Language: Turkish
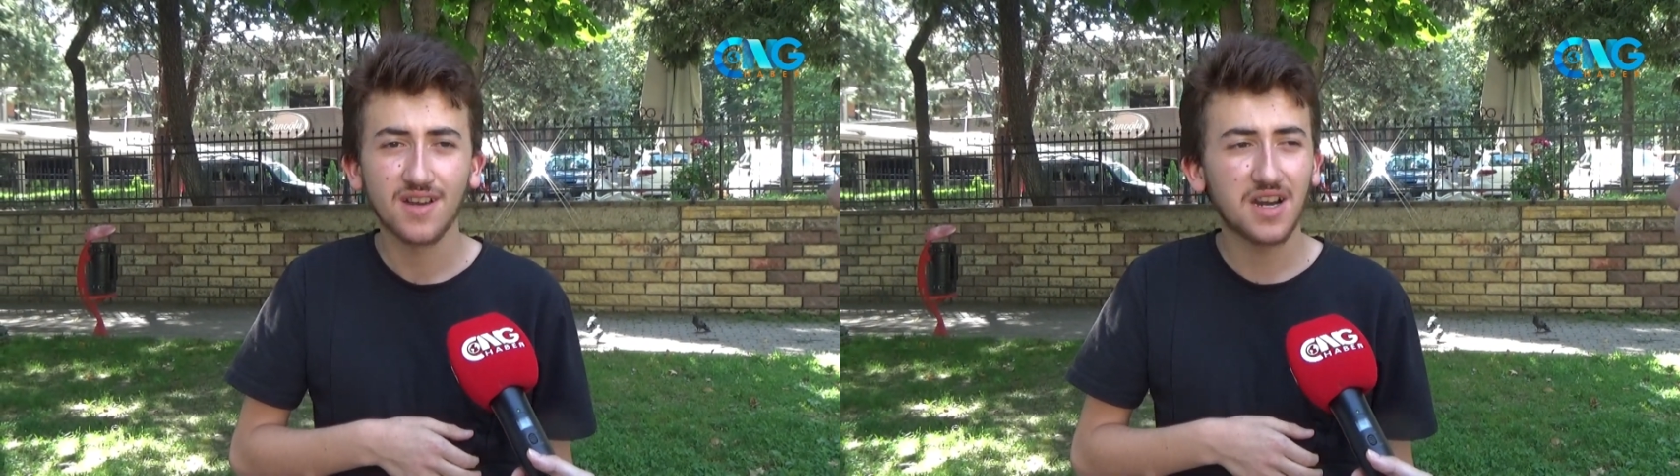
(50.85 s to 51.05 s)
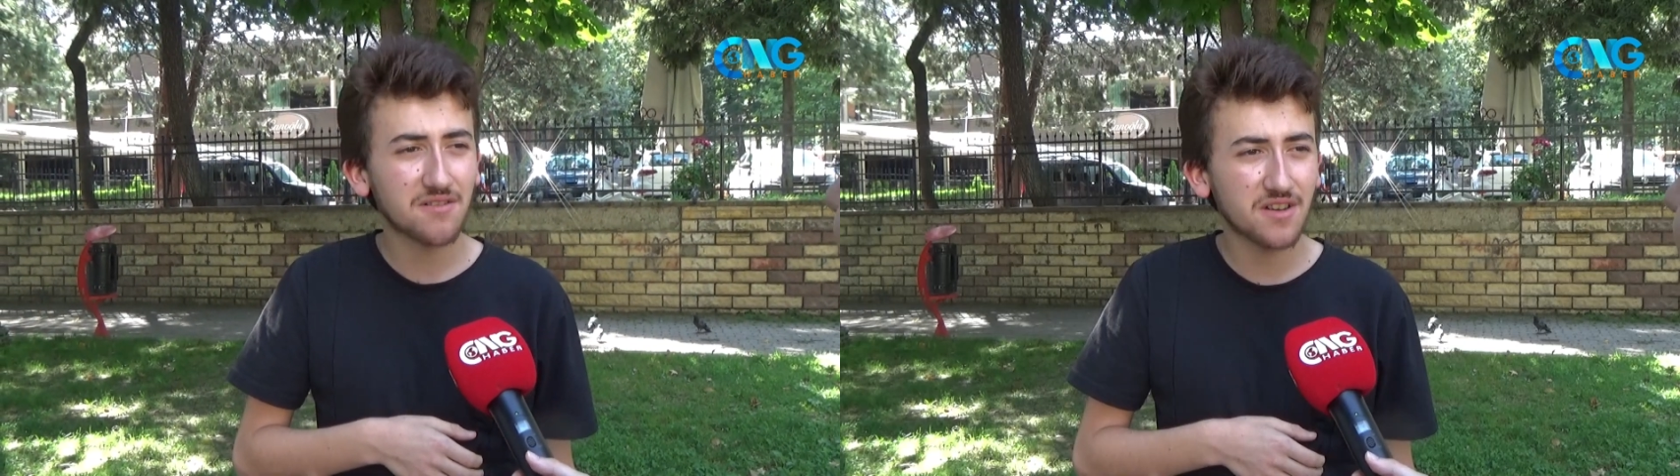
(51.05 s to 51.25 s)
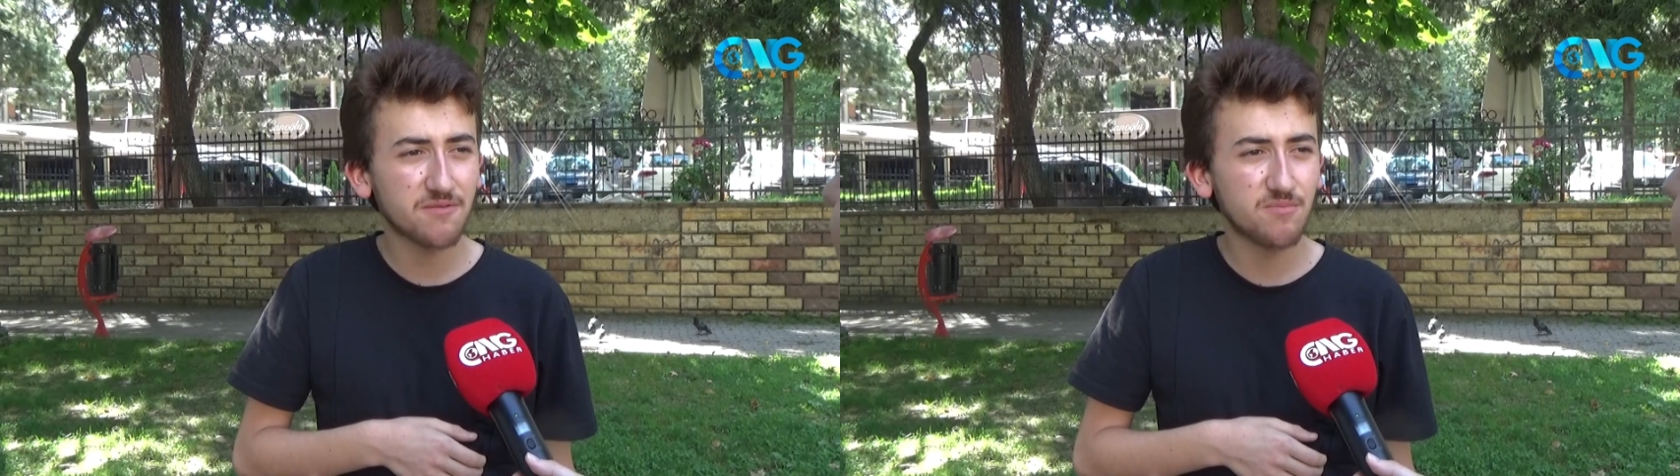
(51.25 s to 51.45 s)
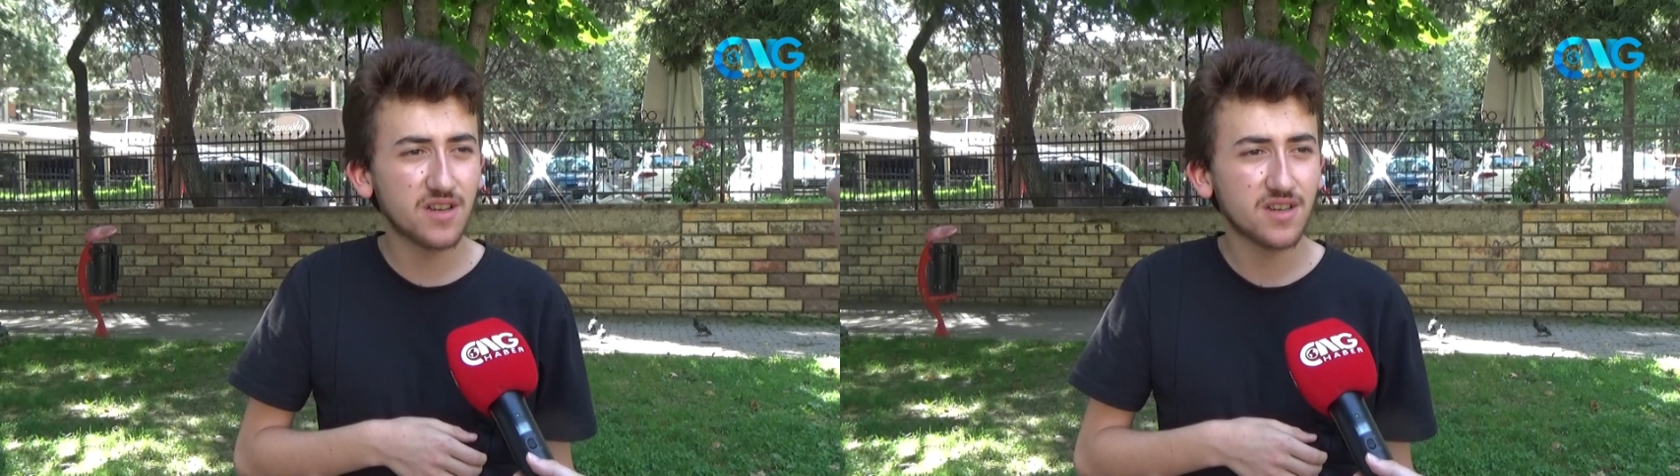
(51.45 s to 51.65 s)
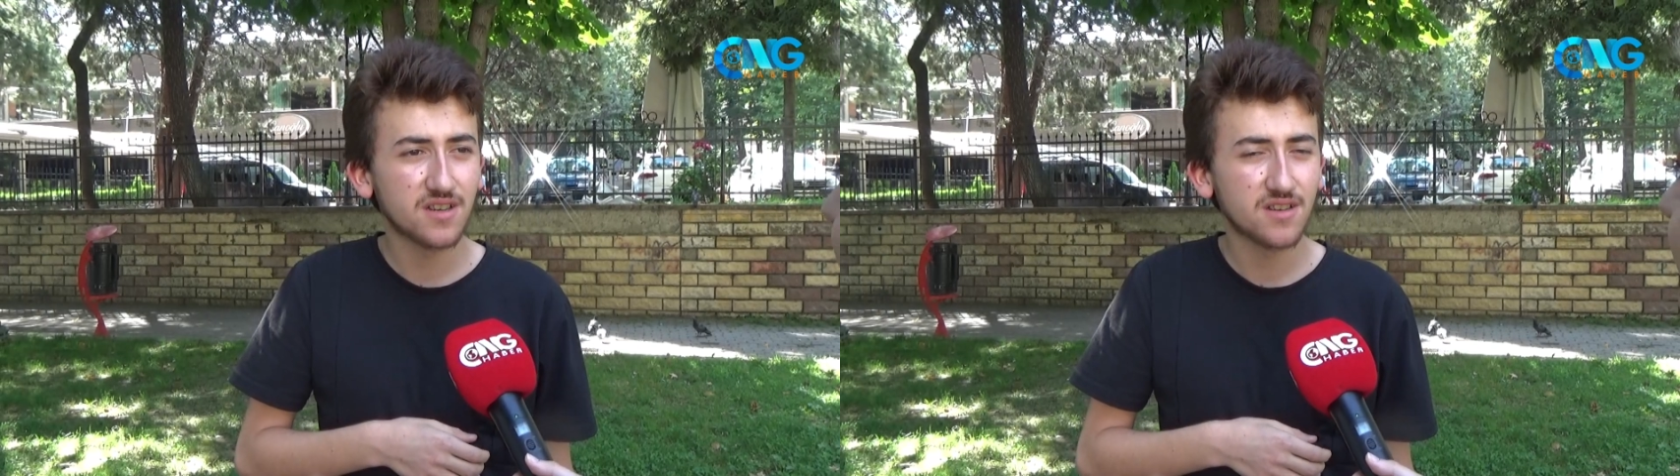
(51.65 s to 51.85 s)
kavga
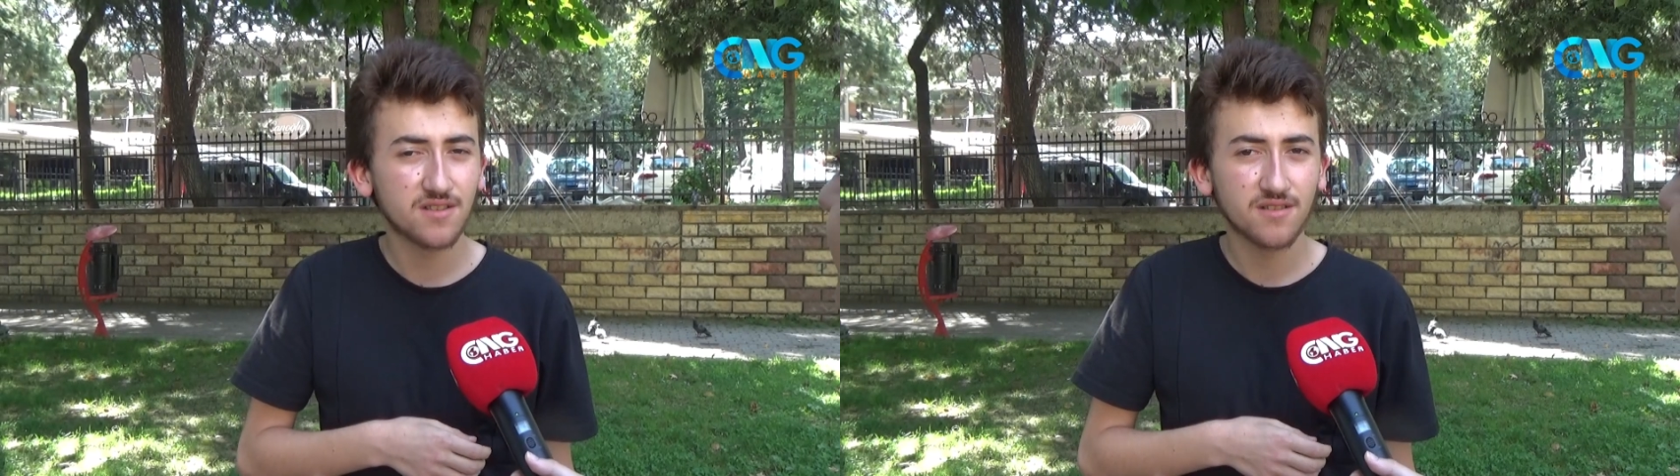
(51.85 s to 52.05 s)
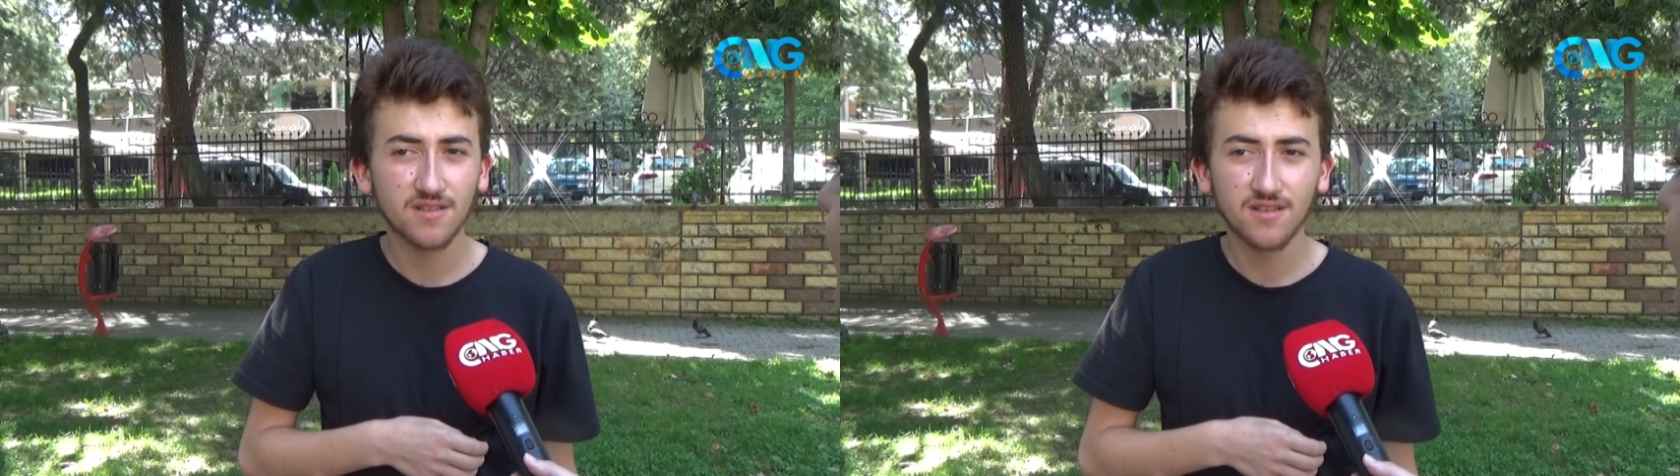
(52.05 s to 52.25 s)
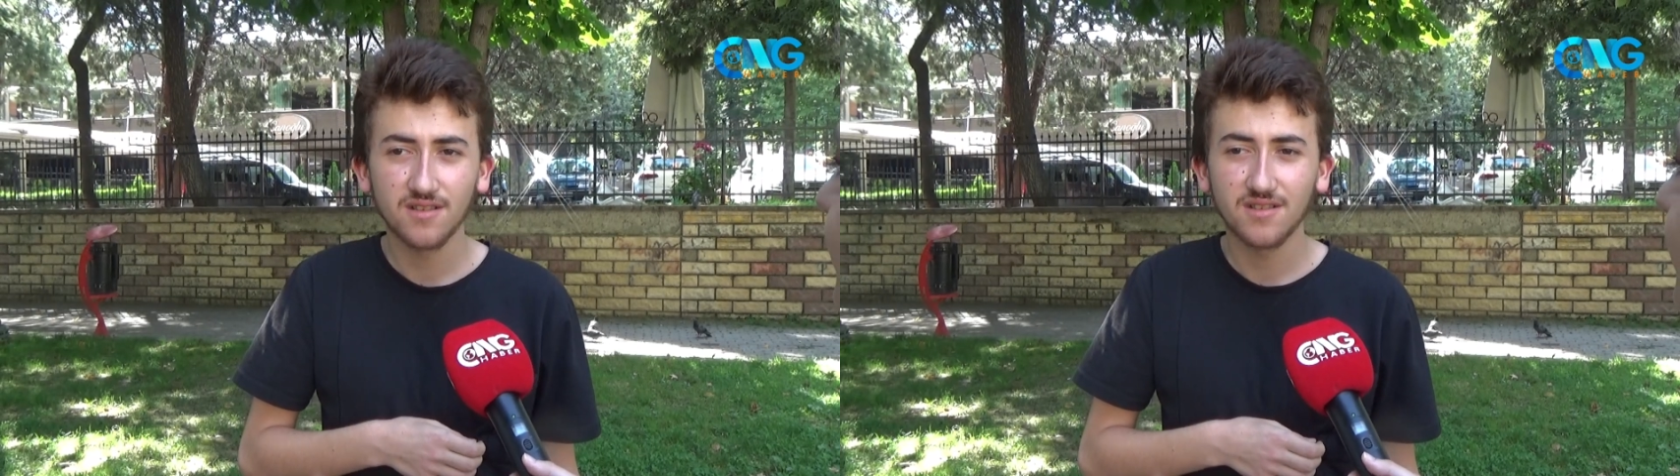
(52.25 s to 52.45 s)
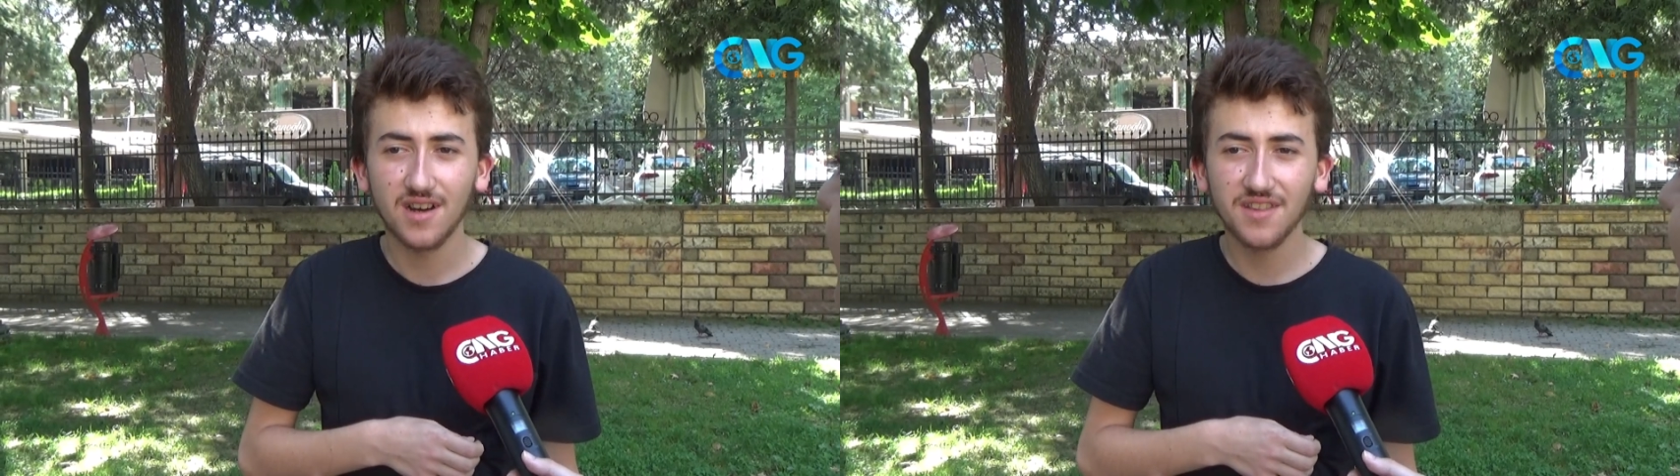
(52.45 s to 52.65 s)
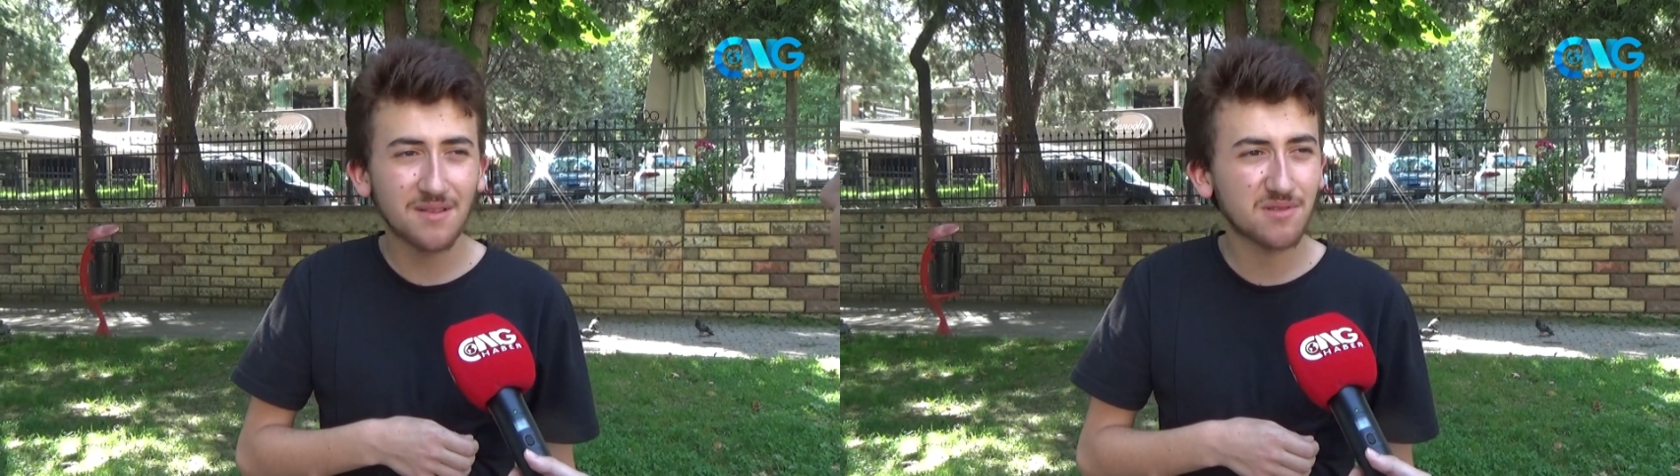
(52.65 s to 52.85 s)
etme,
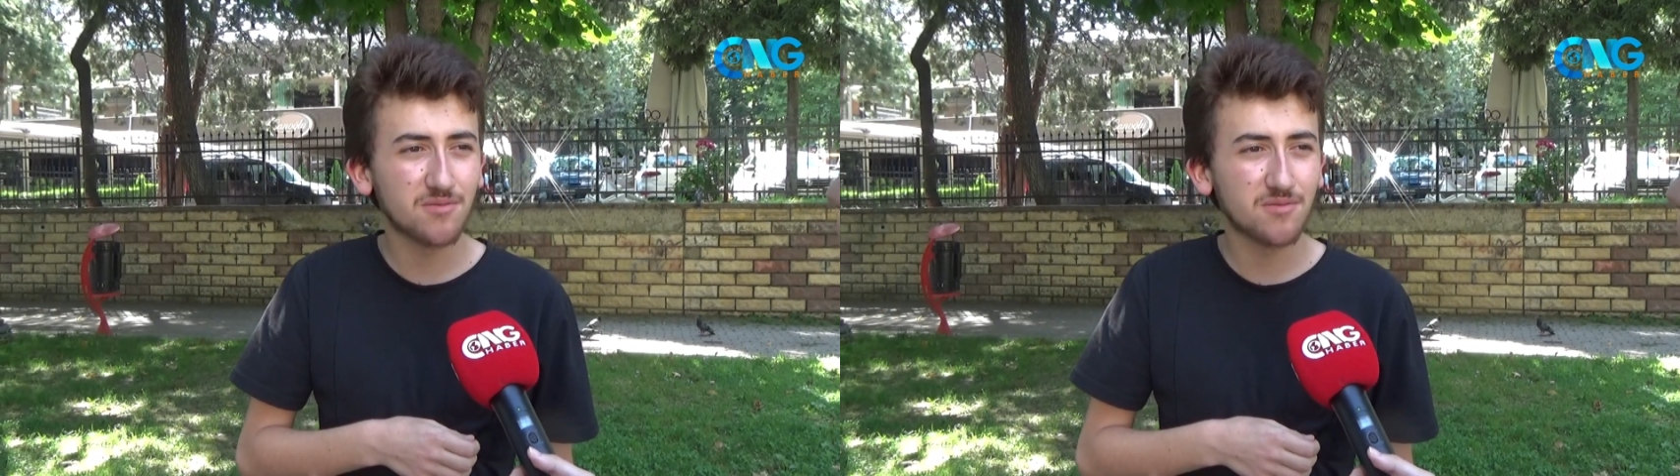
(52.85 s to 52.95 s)
adam